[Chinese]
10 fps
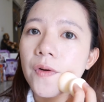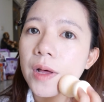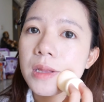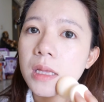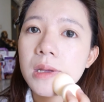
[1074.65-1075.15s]

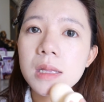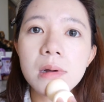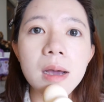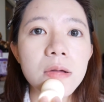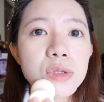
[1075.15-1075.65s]
粉底
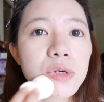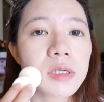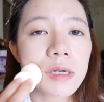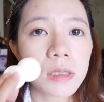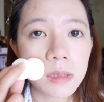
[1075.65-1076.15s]
的感觉
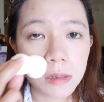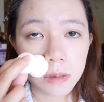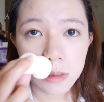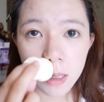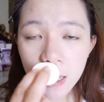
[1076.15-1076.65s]
呈现
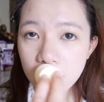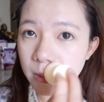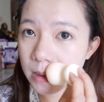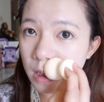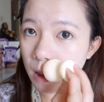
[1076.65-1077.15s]
就是一个
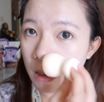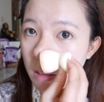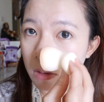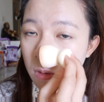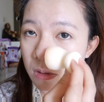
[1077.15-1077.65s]
比
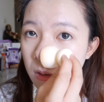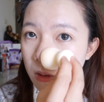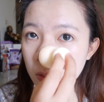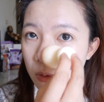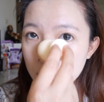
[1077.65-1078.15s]
较
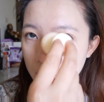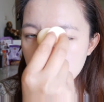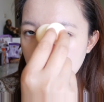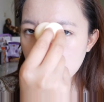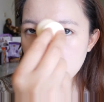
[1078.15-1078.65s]
雾
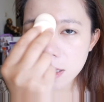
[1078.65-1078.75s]
面、